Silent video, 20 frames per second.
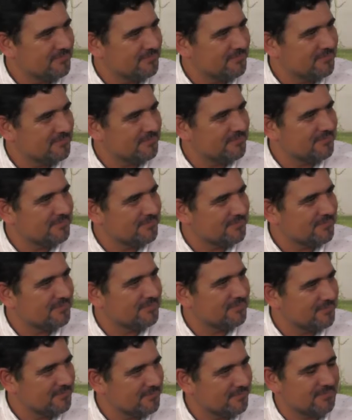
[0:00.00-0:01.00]
de que eso no se puede
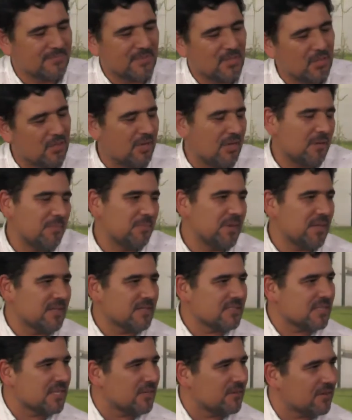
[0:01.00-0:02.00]
predecir. No es
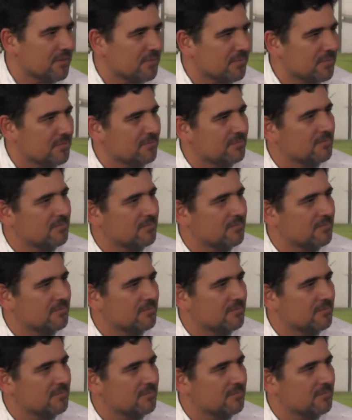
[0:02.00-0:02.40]
ah, y